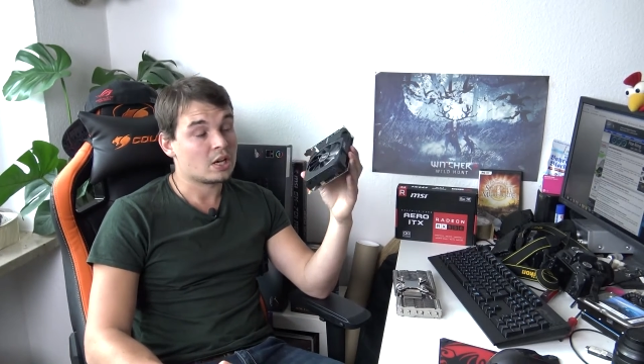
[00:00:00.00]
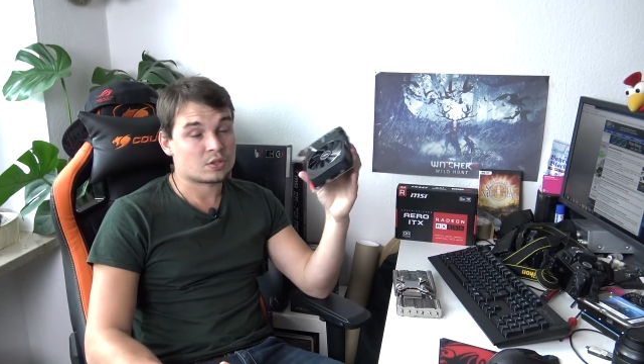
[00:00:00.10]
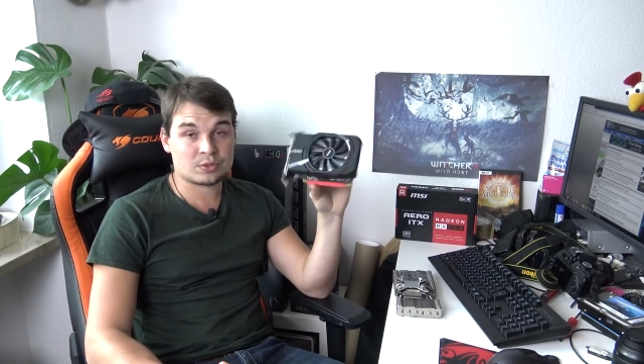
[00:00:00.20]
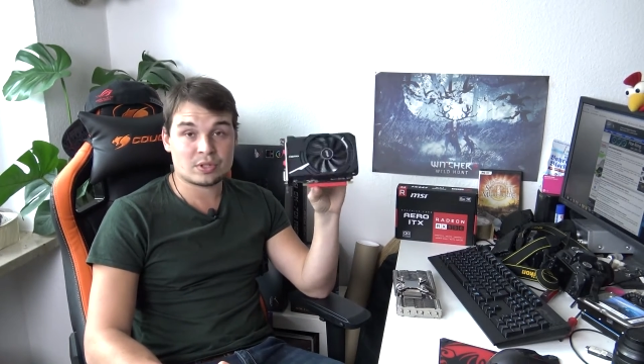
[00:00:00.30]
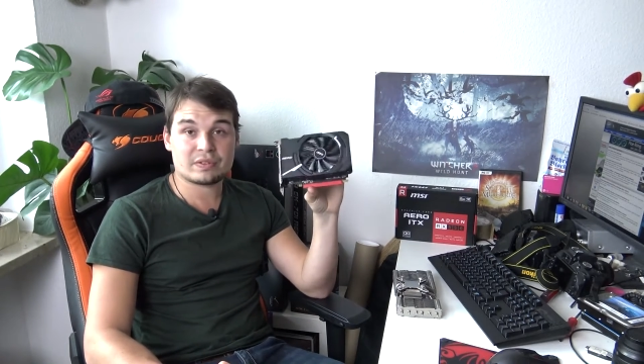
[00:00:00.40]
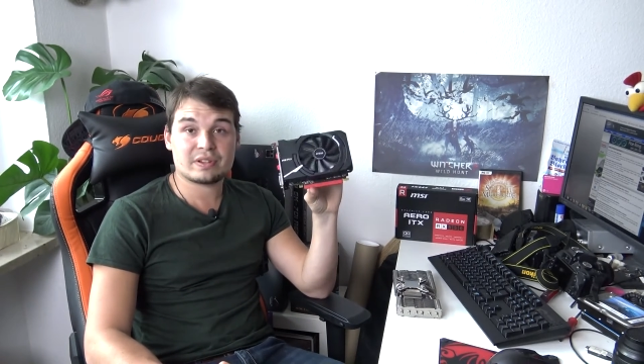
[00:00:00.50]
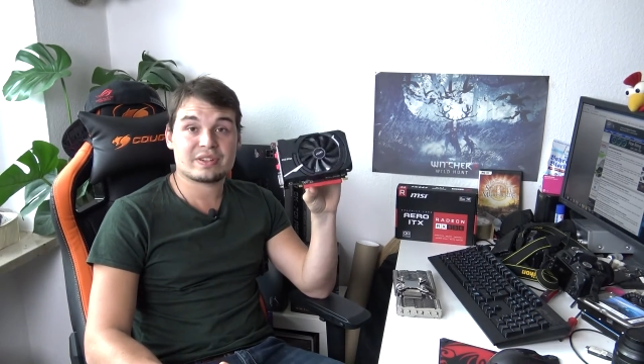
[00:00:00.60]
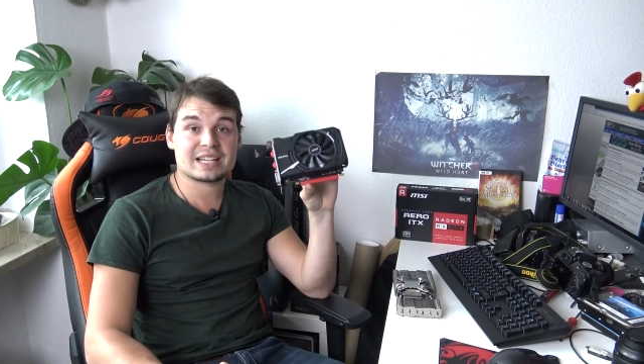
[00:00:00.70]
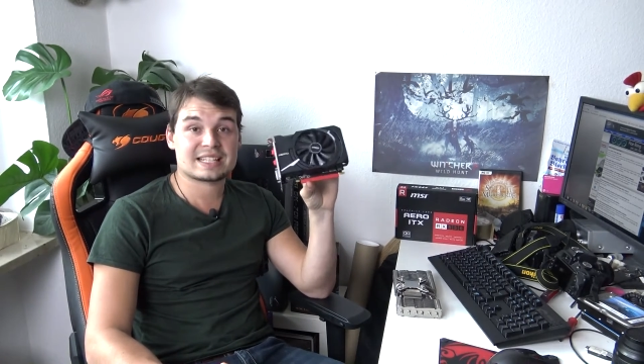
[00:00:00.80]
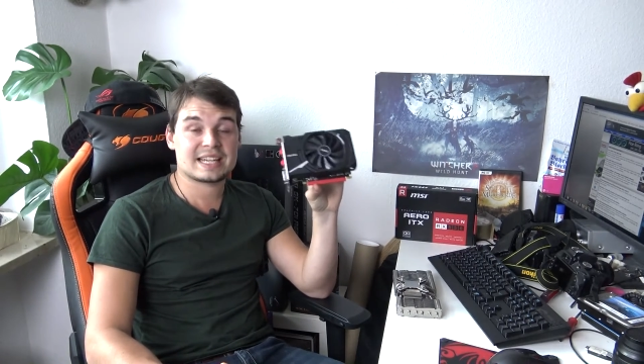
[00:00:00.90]
So sieht auf jeden
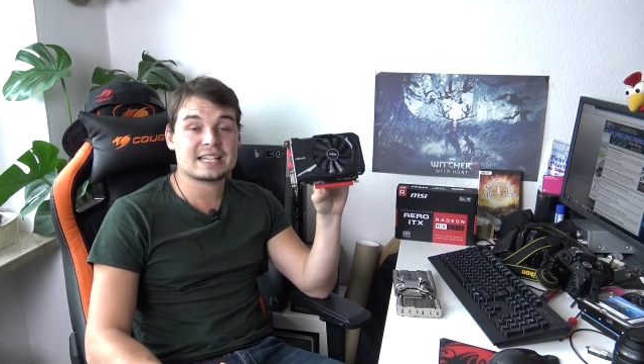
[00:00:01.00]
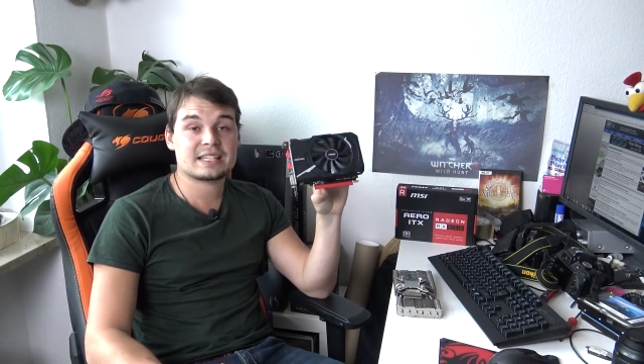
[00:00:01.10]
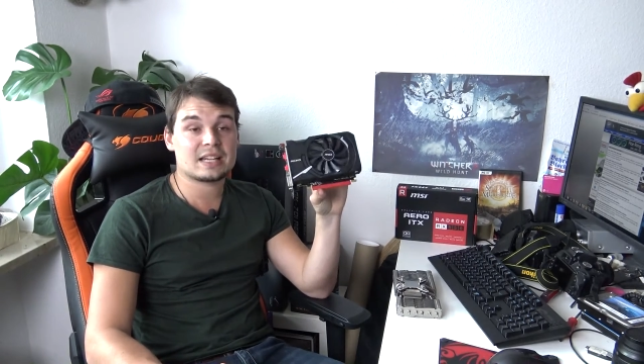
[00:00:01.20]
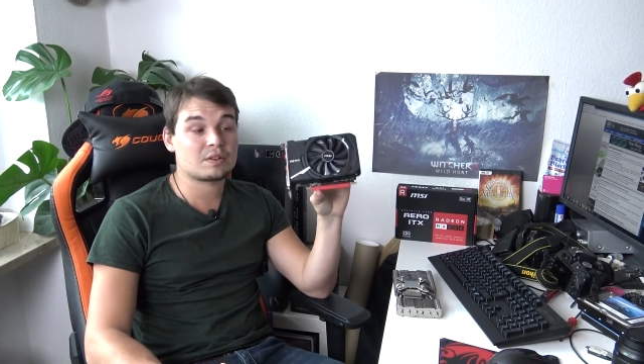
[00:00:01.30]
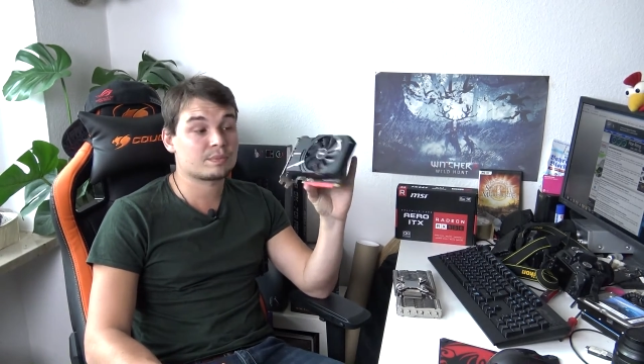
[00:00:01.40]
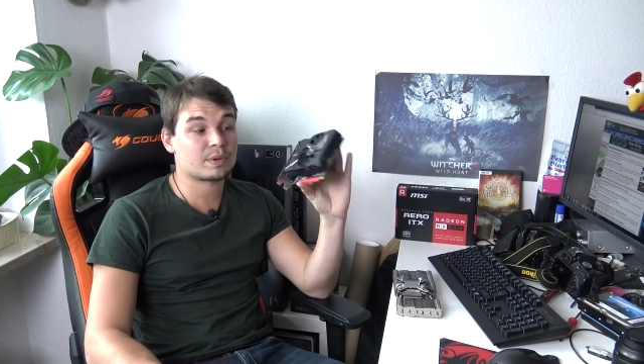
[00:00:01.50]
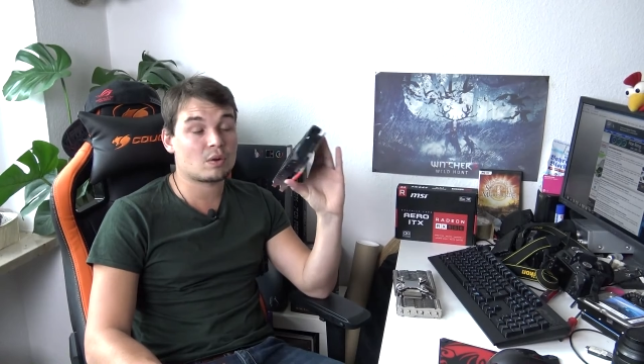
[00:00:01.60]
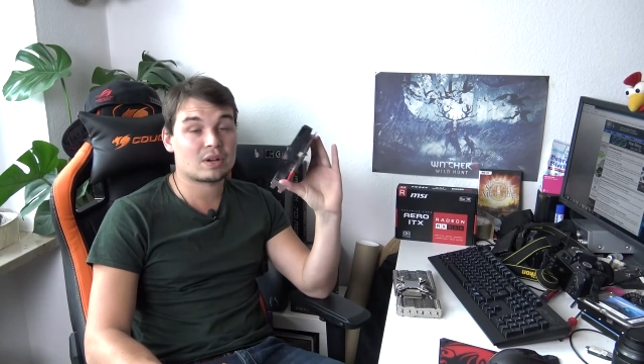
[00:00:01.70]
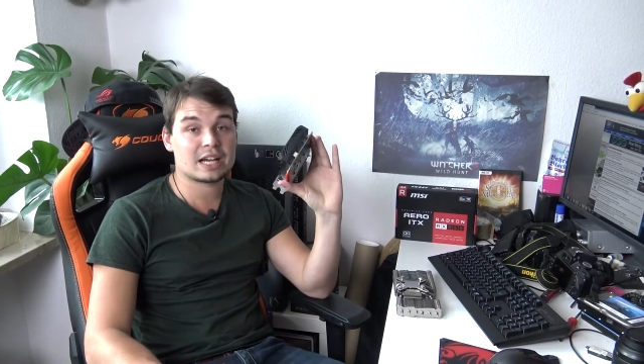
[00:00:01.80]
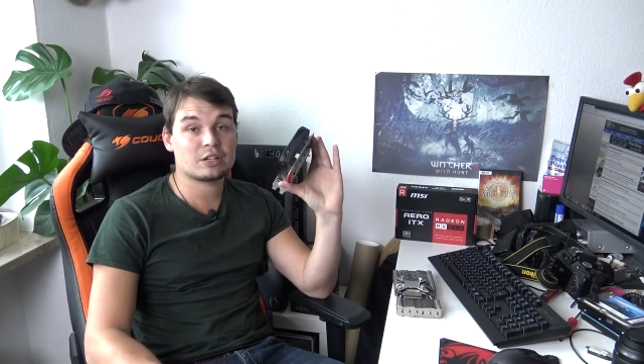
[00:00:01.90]
Fall das Kärtchen aus,
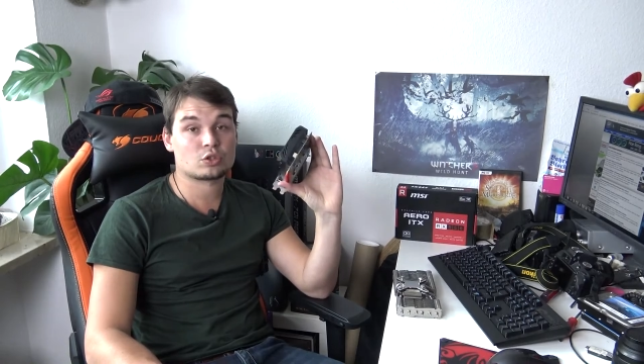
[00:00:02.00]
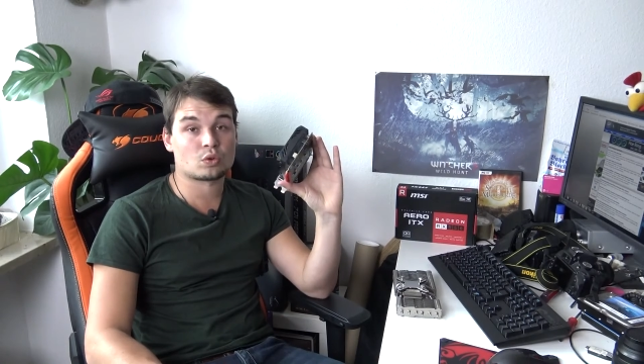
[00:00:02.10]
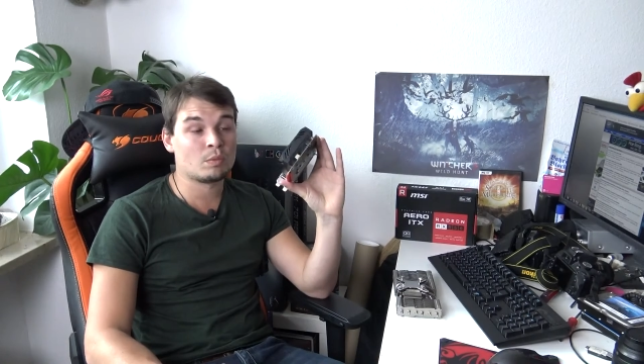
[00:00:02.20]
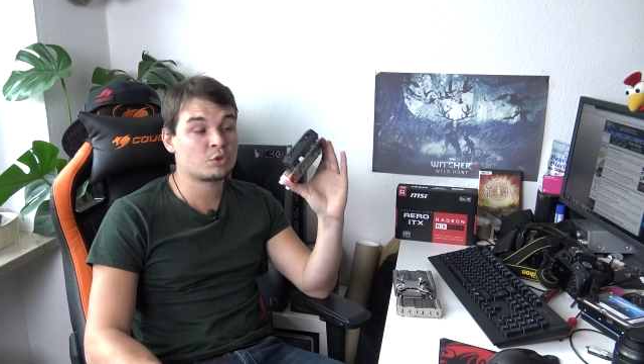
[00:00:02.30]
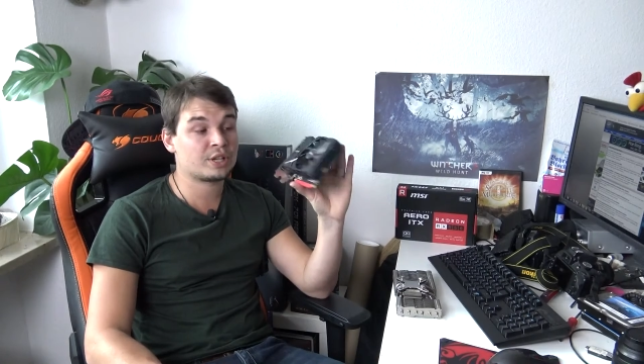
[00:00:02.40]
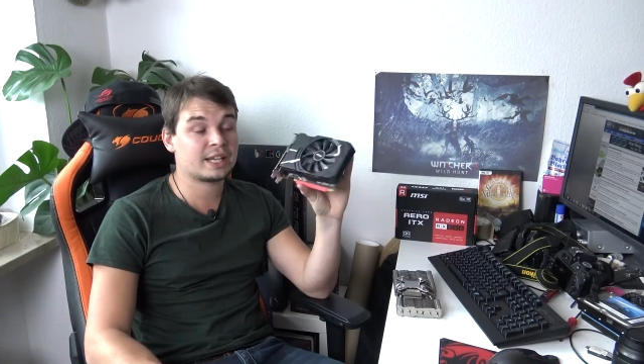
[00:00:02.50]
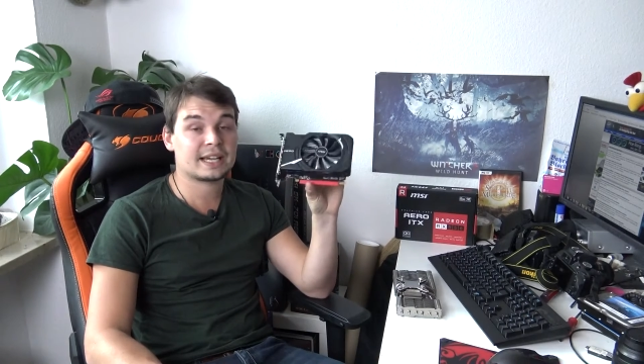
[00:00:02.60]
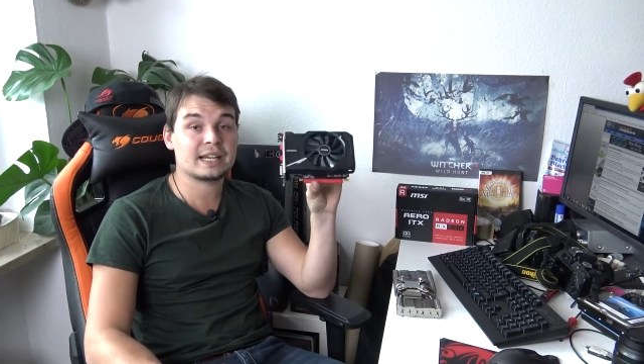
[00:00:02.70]
braucht keinen Stromstecker,